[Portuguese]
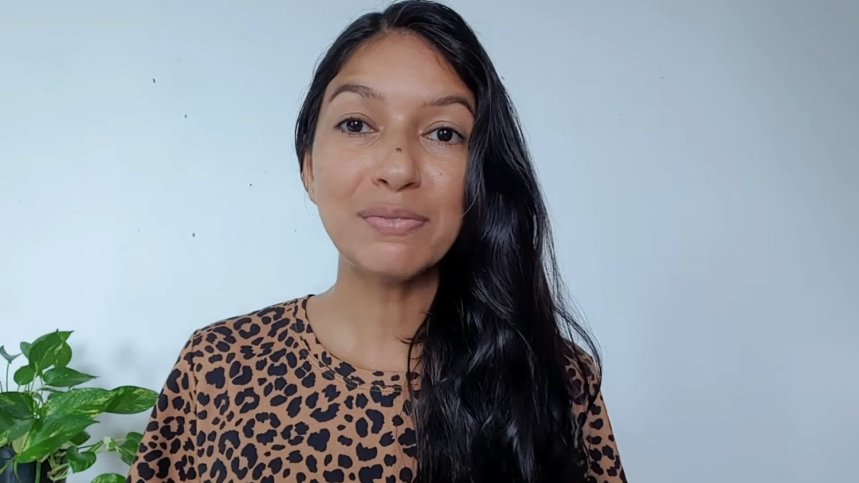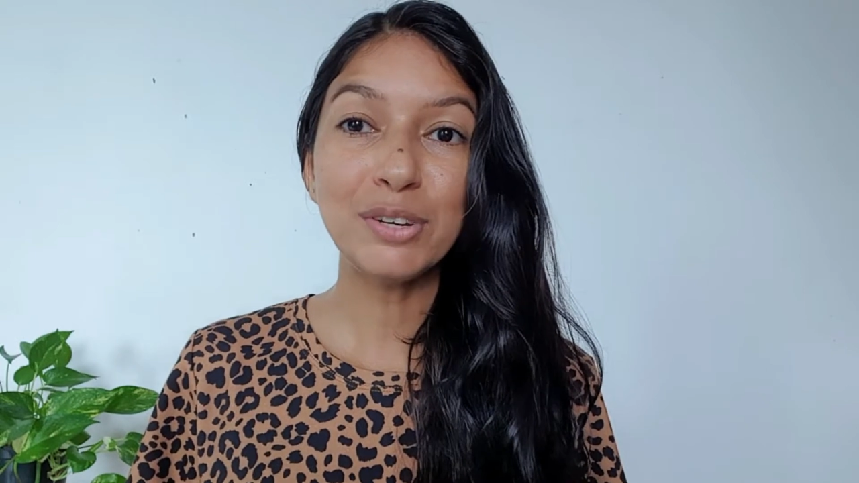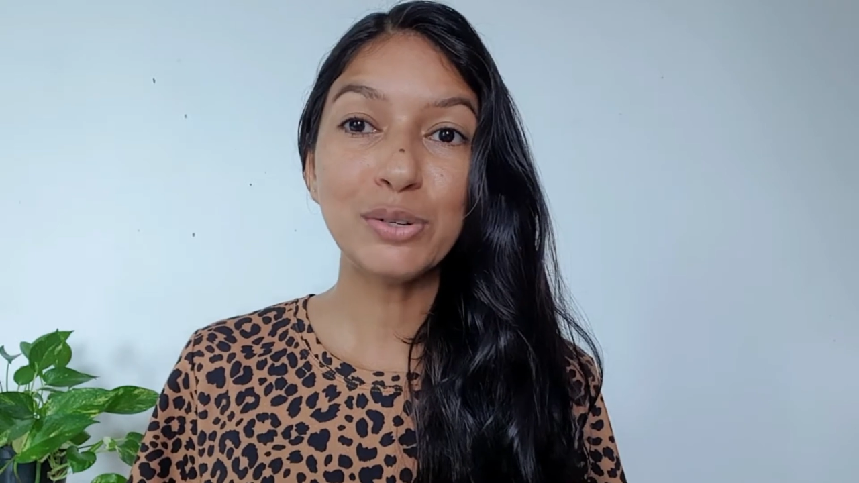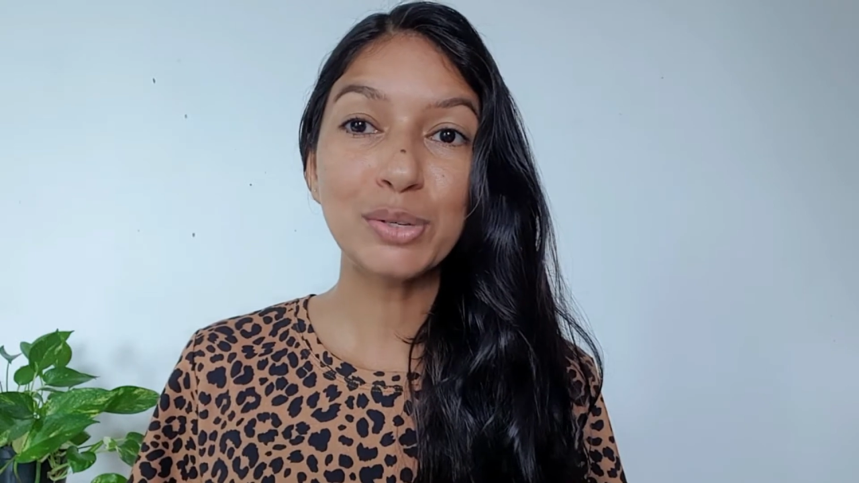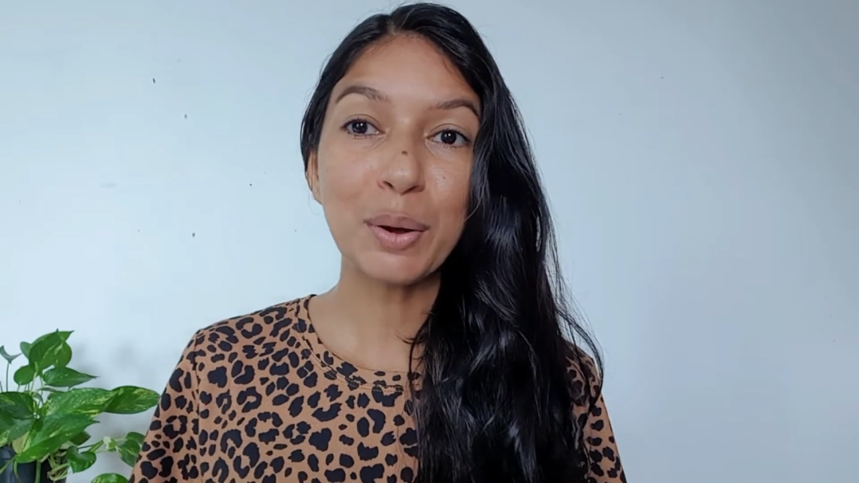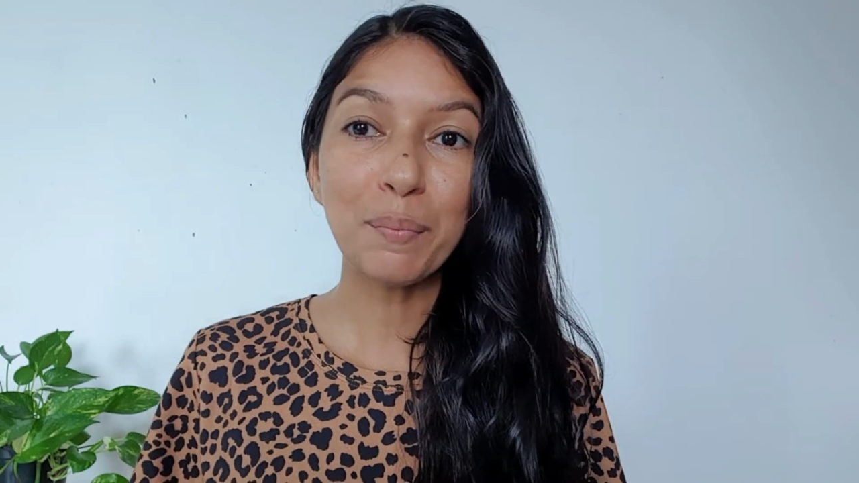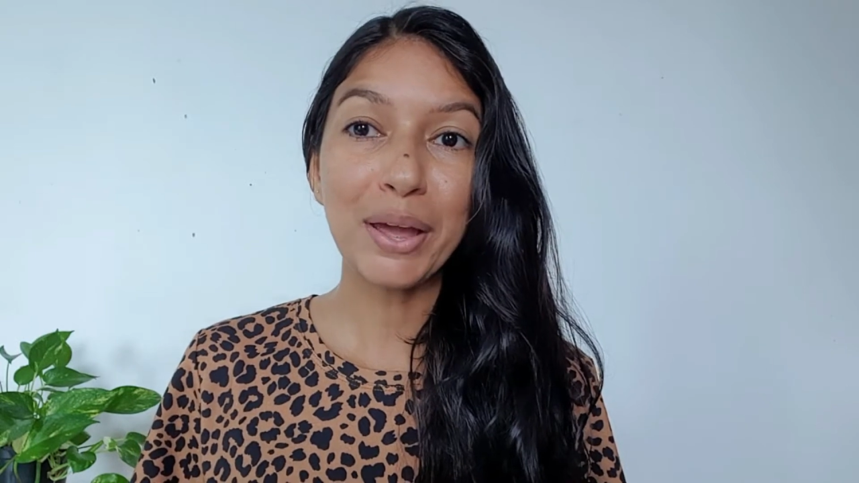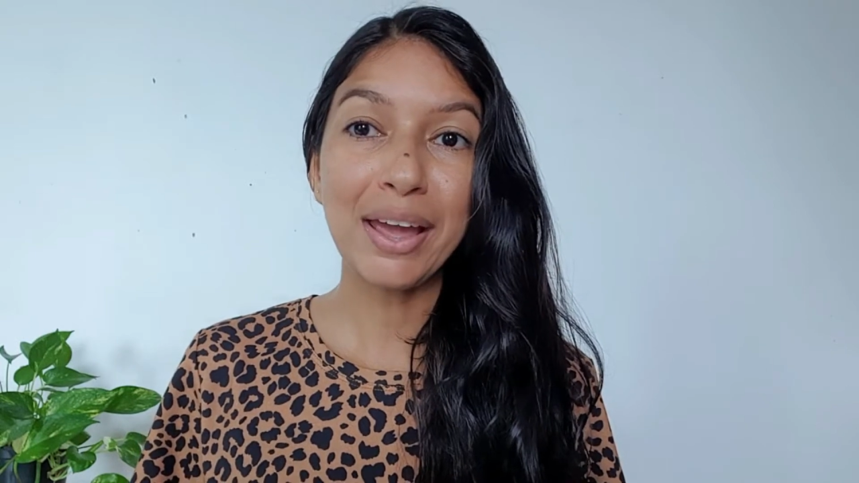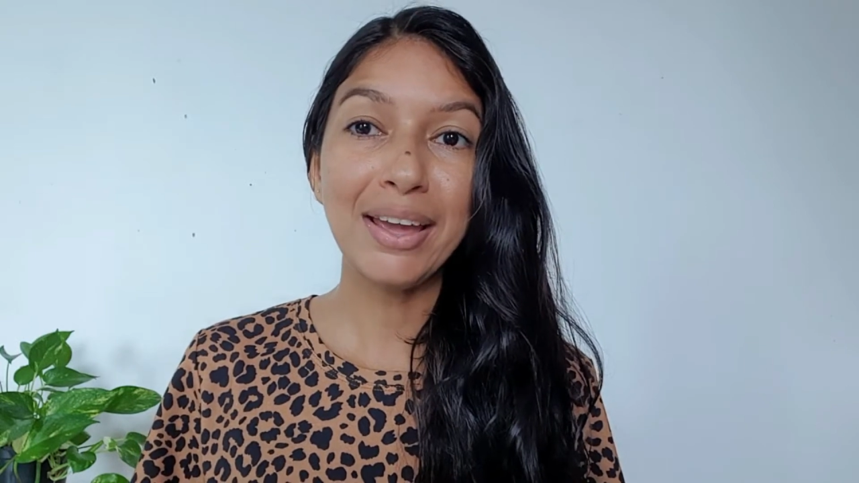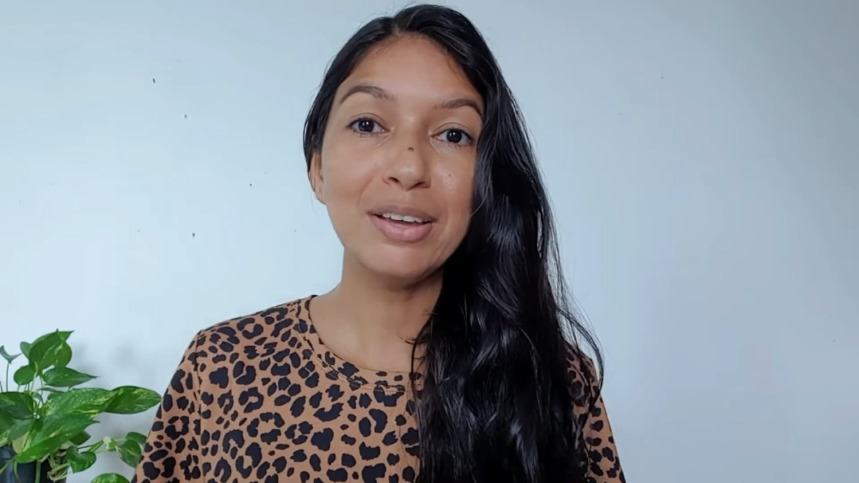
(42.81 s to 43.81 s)
vídeo
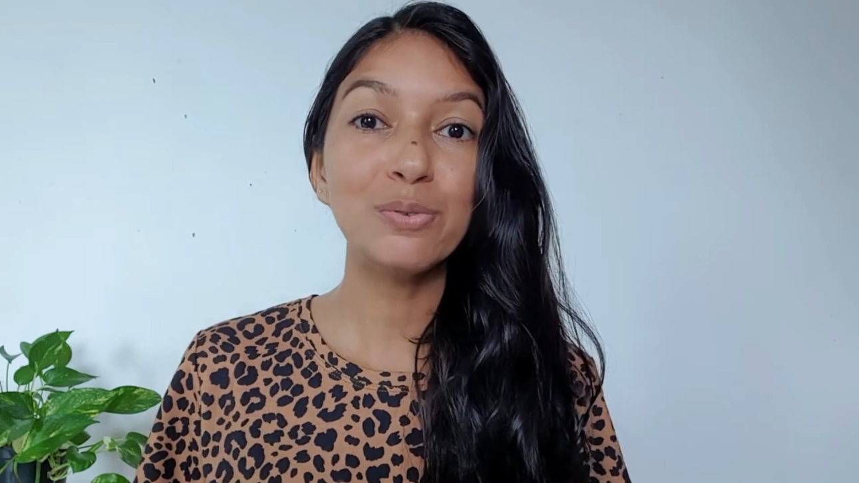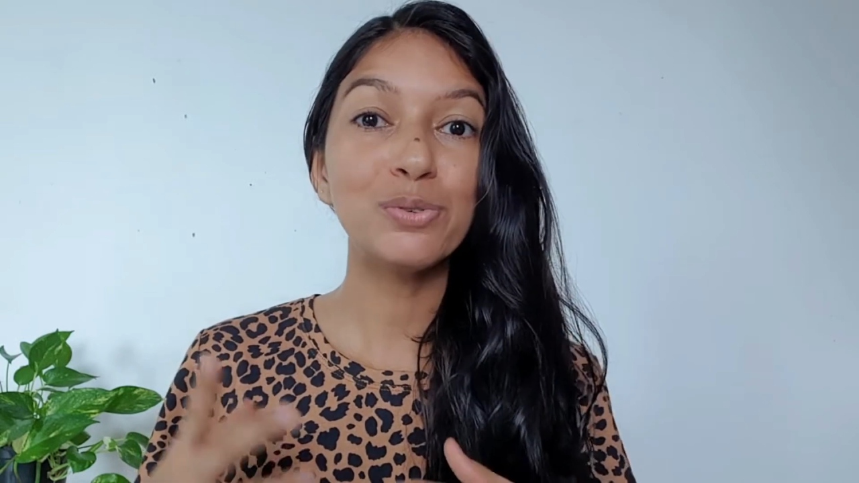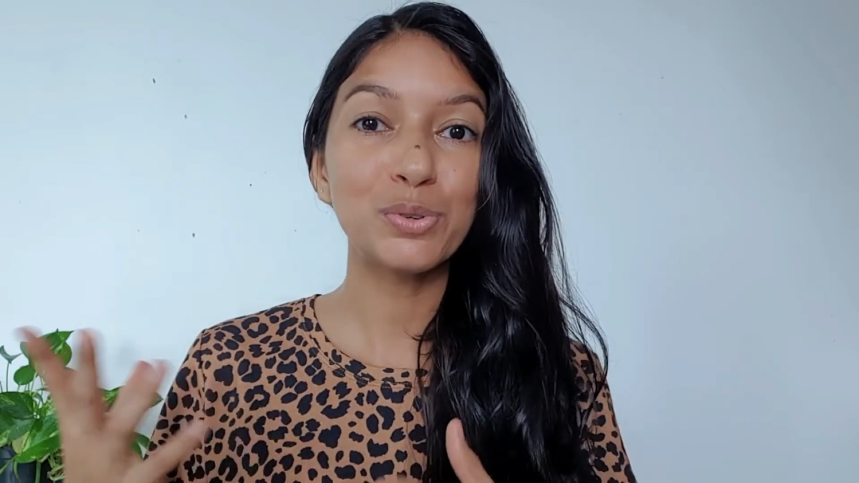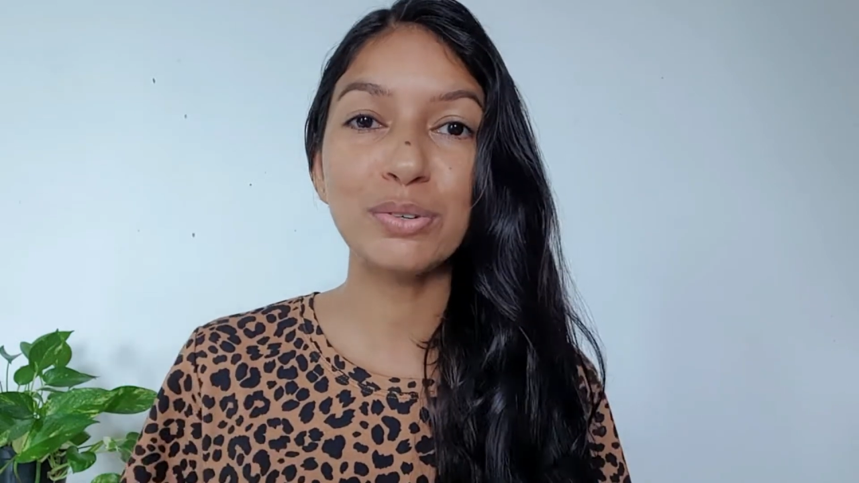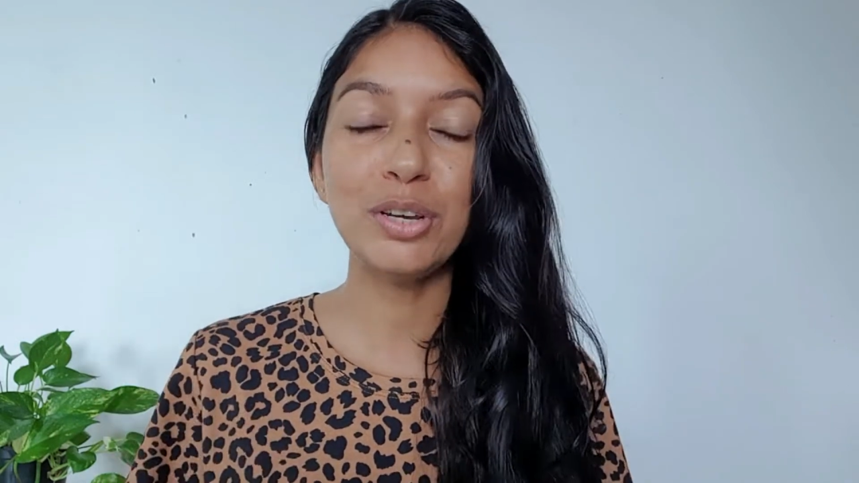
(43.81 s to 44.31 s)
também e, os,